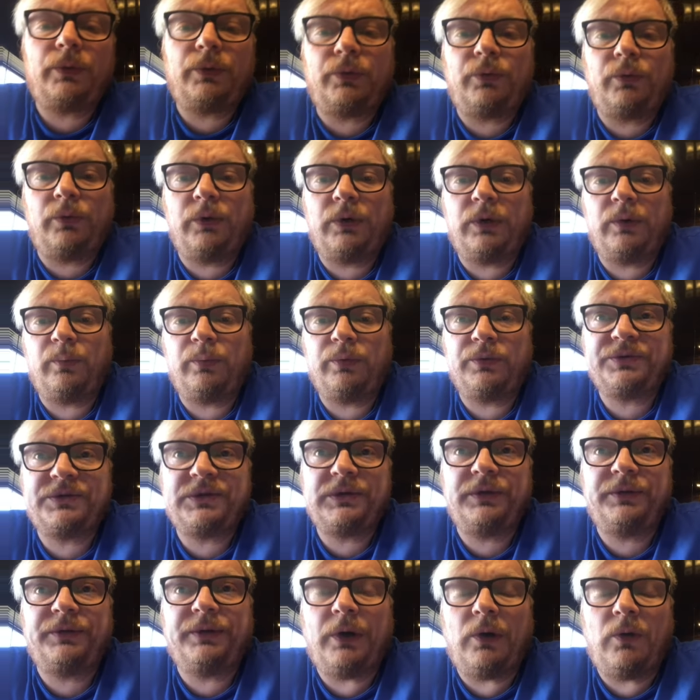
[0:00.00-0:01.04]
только
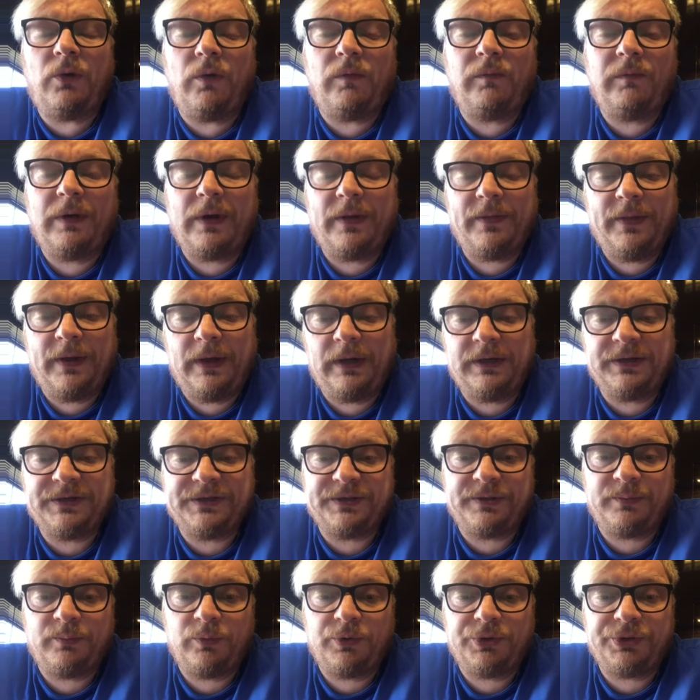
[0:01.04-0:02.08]
после такого
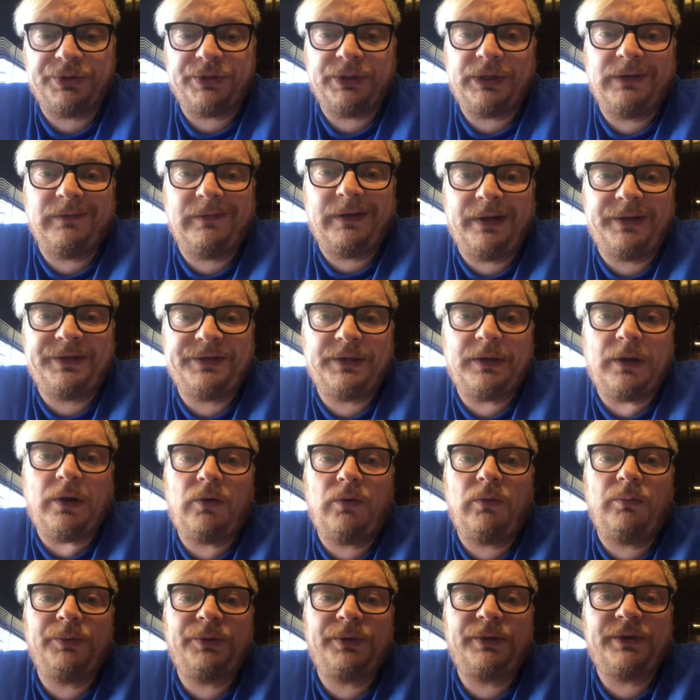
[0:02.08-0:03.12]
анализа можно говорить о
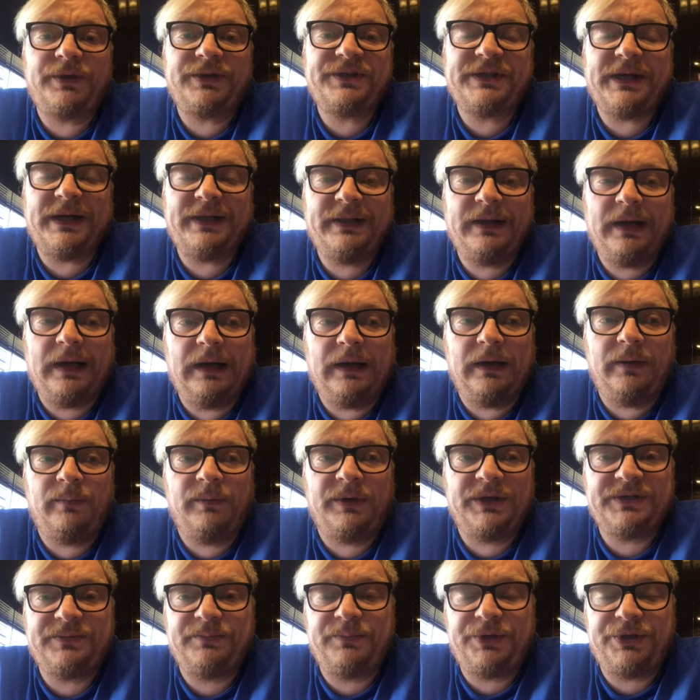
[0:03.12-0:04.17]
каком-то рациональном
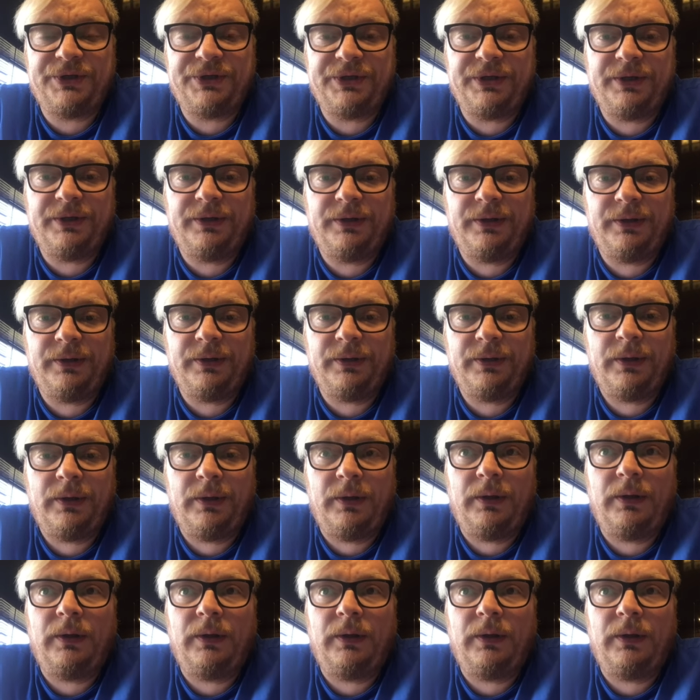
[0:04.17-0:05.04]
размещении